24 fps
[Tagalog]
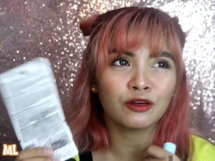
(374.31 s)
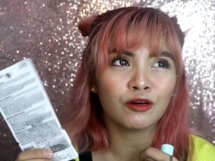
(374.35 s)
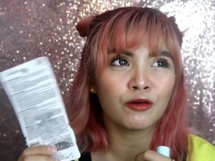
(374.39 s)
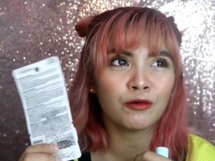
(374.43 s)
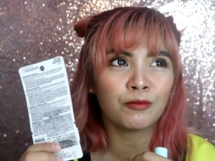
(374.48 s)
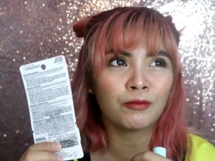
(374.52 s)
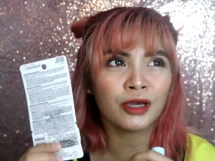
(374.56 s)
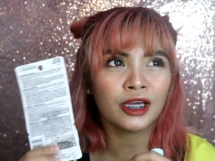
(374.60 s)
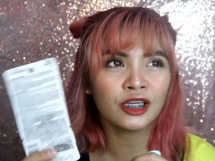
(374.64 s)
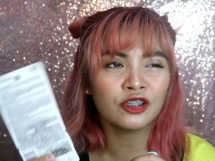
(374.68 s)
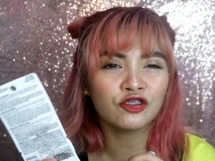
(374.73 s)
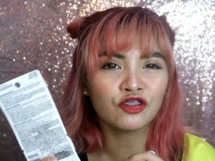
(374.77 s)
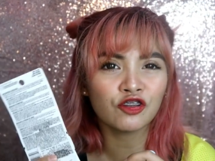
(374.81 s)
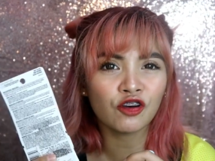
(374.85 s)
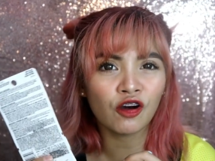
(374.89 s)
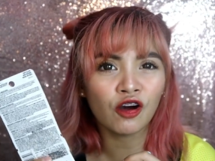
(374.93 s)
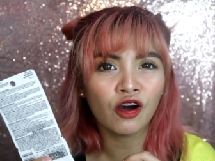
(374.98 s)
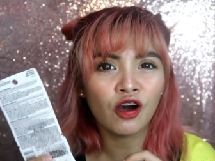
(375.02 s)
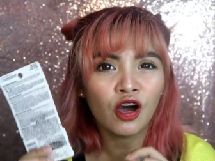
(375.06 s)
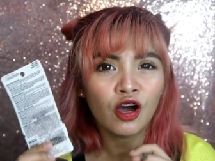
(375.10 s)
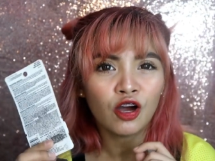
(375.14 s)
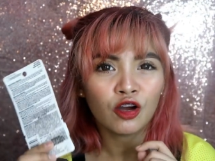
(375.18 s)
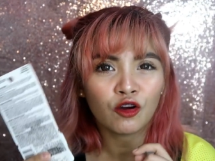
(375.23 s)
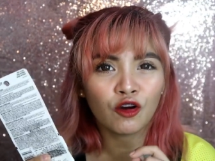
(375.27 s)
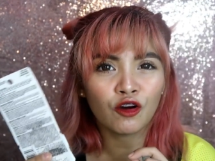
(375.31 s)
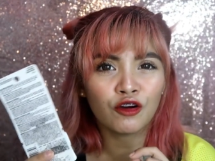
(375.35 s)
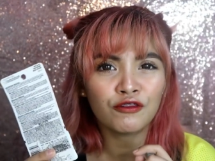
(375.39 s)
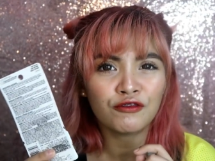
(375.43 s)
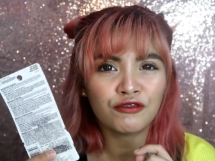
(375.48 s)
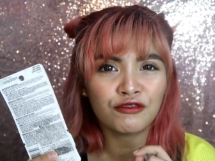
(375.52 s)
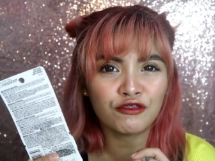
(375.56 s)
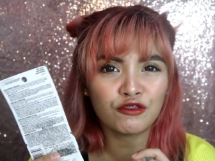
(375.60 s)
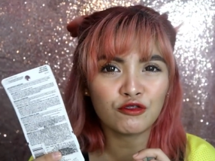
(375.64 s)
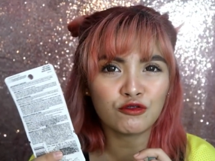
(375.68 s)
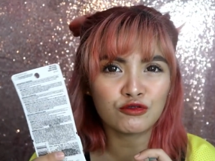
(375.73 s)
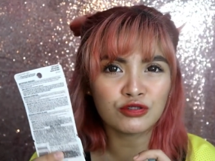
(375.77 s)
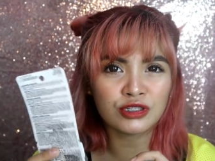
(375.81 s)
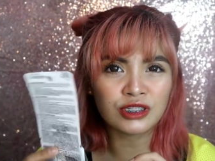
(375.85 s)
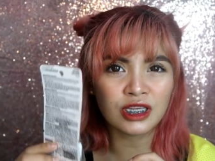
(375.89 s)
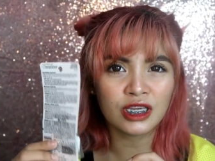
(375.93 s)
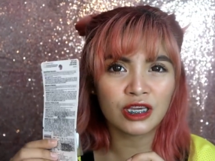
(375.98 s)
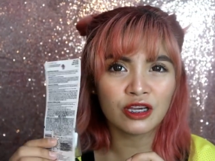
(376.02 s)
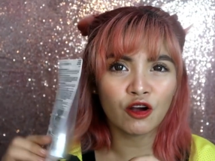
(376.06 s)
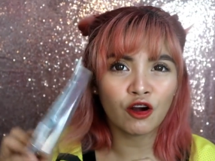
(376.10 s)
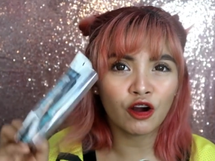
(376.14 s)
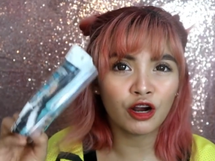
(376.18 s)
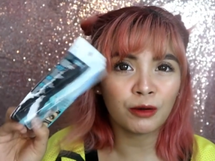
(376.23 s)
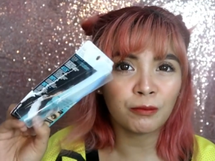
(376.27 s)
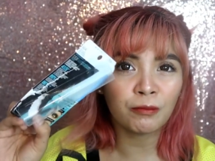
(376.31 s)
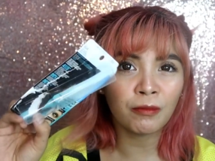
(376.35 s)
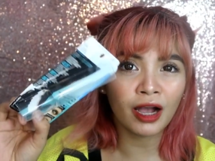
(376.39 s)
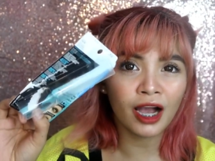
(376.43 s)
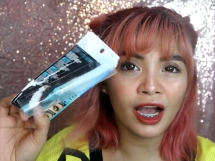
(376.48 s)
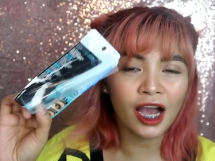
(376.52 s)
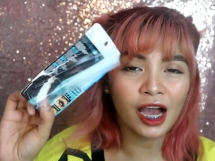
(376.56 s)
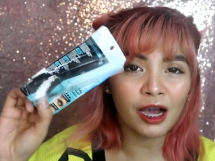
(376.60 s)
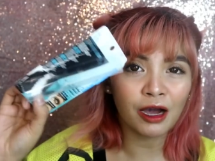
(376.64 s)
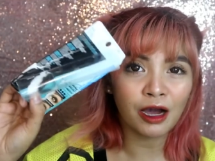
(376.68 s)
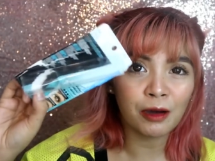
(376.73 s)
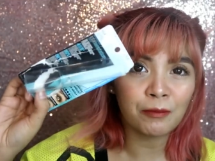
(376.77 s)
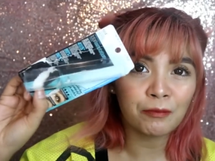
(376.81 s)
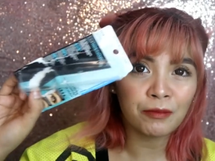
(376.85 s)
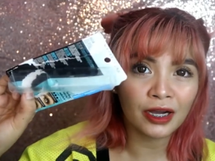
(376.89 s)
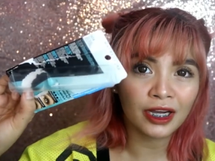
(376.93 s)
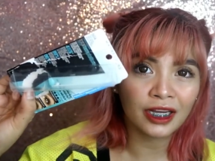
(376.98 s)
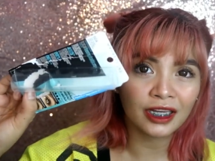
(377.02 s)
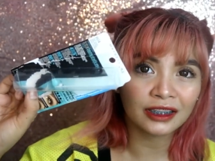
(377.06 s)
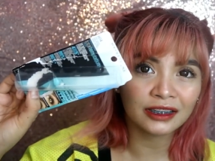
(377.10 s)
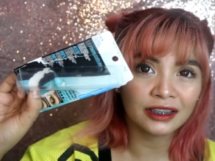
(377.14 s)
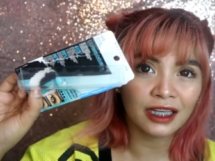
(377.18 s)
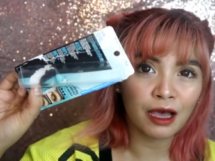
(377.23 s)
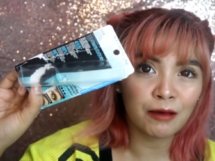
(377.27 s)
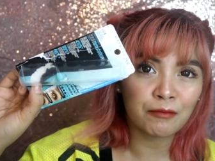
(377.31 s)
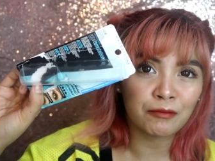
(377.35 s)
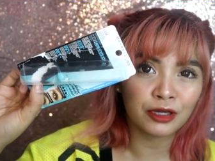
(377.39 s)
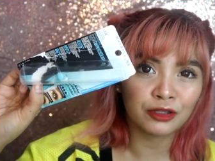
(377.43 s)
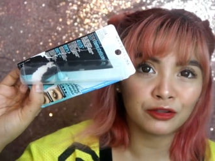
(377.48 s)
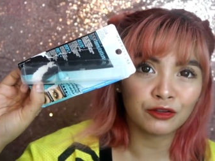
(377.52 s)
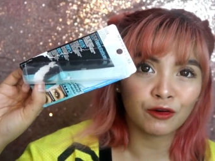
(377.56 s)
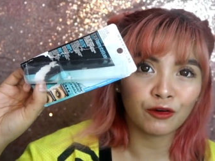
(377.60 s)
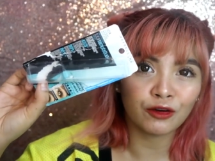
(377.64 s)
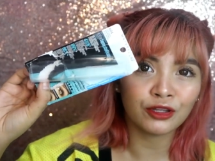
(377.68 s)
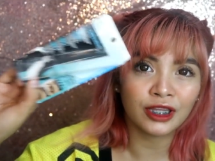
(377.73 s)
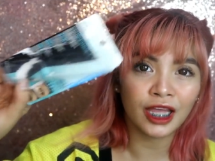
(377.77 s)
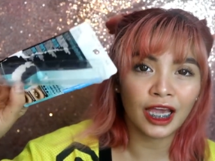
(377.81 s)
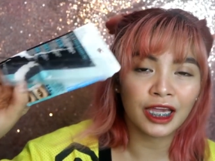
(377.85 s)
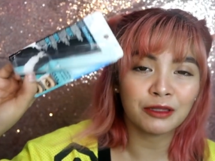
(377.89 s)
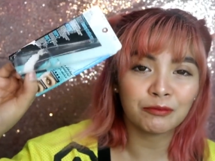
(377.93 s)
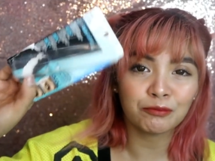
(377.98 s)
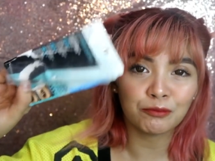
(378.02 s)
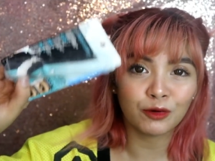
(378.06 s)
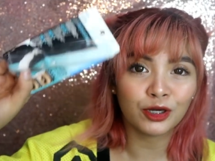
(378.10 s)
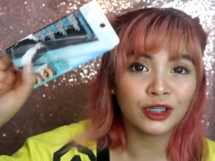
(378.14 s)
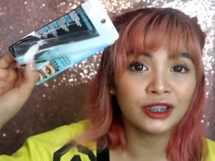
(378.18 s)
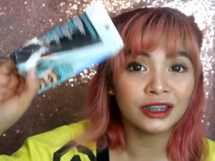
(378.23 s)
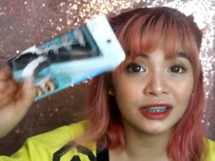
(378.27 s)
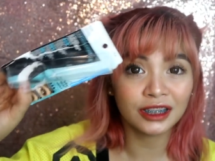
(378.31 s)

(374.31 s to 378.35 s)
So, medyo confusing. Or baka kapag kasama to, 9.0